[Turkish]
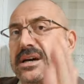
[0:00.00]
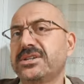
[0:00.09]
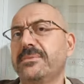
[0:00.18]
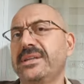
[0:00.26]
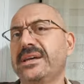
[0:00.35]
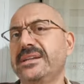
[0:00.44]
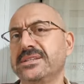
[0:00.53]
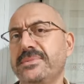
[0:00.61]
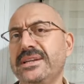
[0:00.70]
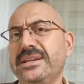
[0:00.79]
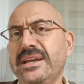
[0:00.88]
yaşa
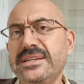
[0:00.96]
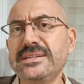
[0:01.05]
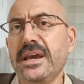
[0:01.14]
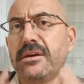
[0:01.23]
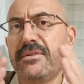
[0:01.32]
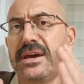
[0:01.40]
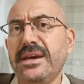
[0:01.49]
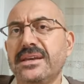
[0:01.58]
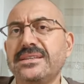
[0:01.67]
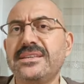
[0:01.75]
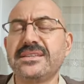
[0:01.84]
bedeliniz belirlenir ve
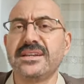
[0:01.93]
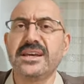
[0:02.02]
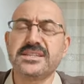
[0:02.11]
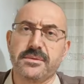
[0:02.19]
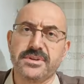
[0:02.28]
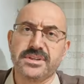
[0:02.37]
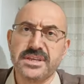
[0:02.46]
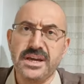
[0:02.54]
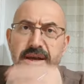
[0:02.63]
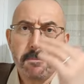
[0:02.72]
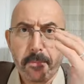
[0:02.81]
sizin
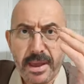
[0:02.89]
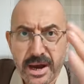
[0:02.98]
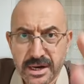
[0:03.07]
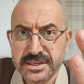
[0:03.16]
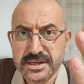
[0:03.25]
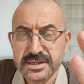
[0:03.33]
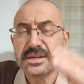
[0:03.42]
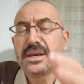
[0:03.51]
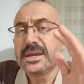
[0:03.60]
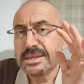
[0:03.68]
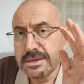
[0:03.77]
hesabınıza aktarılır.
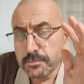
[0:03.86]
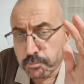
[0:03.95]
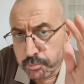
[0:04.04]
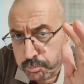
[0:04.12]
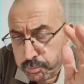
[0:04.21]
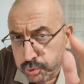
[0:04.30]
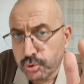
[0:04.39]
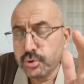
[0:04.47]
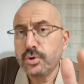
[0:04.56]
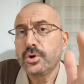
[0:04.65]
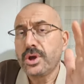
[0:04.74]

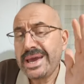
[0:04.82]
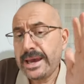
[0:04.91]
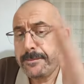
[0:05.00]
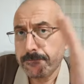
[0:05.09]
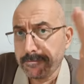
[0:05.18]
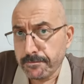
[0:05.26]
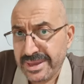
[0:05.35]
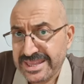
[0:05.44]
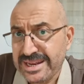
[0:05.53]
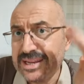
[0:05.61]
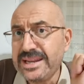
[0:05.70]
Bunu hem
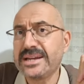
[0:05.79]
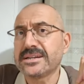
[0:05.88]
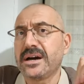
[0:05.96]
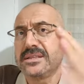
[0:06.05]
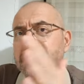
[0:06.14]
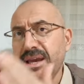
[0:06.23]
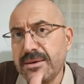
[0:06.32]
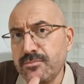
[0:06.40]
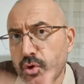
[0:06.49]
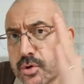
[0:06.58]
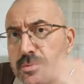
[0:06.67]
bedelliler alır
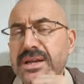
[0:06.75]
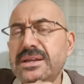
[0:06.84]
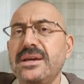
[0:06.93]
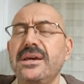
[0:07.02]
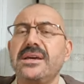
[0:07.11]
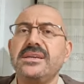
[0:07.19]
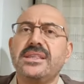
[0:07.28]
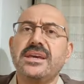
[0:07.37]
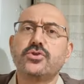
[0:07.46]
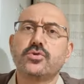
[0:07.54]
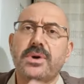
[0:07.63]
hem normal
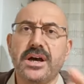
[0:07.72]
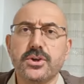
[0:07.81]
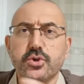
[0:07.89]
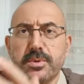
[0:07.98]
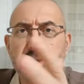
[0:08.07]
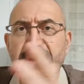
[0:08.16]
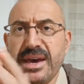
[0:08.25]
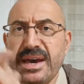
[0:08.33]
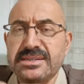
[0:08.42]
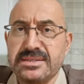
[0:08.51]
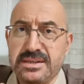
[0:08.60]
yedek subay, az subay ve
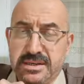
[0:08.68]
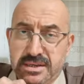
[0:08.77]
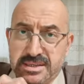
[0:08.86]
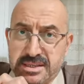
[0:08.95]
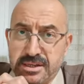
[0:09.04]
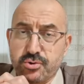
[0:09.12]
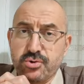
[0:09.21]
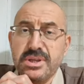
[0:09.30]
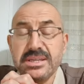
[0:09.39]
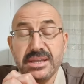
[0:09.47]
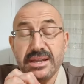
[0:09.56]
er e,
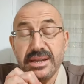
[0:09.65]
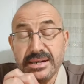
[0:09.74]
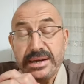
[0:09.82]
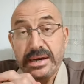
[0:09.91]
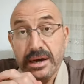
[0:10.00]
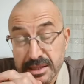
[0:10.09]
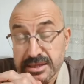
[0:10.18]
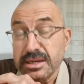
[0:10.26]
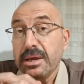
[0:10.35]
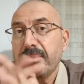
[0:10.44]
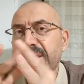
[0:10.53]
statüsüne gidenler alır.
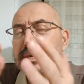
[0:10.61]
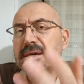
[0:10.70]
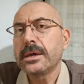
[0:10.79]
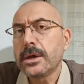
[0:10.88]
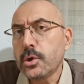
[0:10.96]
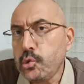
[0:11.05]
Peki